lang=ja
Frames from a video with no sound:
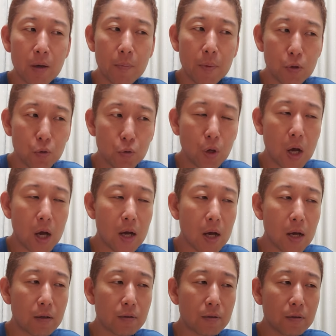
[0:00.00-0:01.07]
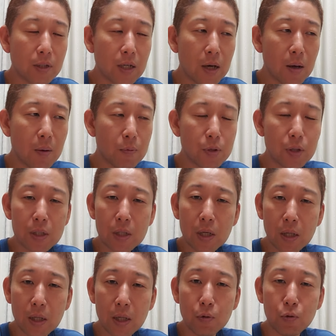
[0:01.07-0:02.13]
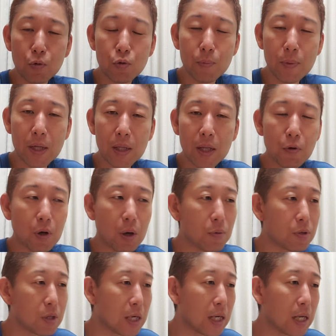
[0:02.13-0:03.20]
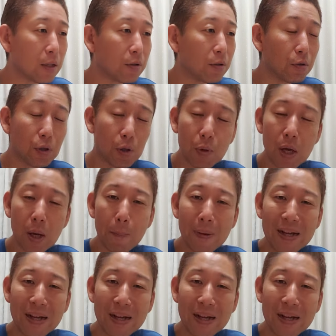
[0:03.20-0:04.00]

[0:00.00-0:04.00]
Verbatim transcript: まあ、ちょっと感覚がもしかしたらね古めなのかもしれないですけどでもやっ